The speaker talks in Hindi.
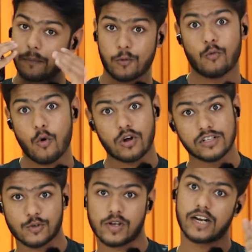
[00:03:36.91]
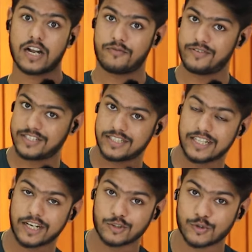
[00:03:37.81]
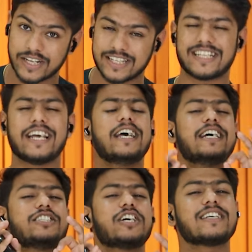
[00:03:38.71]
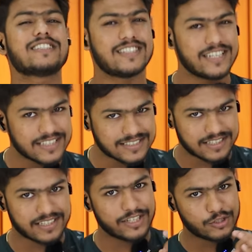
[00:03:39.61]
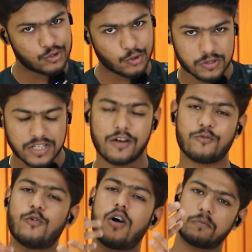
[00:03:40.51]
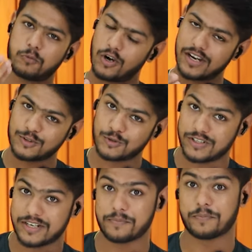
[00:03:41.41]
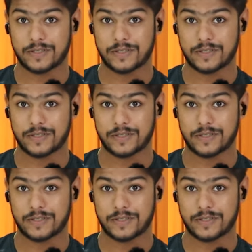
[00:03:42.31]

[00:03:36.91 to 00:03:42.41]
आपको वोकल्स वगैरह काफ़ी अच्छे तरीके से सुनाई देते हैं शास्त्रीय संगीत जो होता है वो आपको अगर सुनने